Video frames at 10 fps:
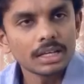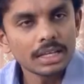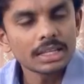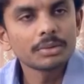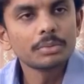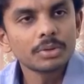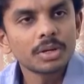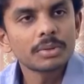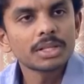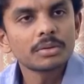నేను ఇంతకు
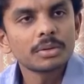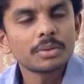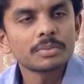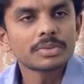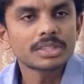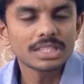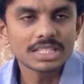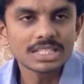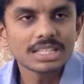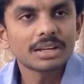ముందున్న మతంలో
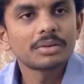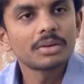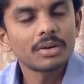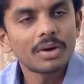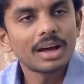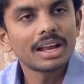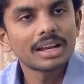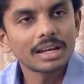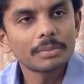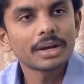దిష్టి తగలకుండా
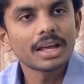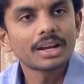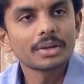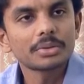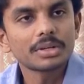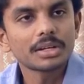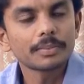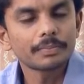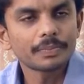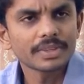వాహనాలకి నిమ్మకాయలు
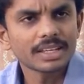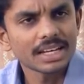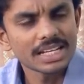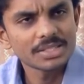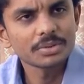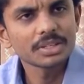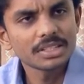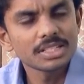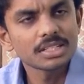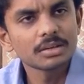కడుతుంటారు. క్రైస్తవులకి
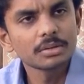దిష్టి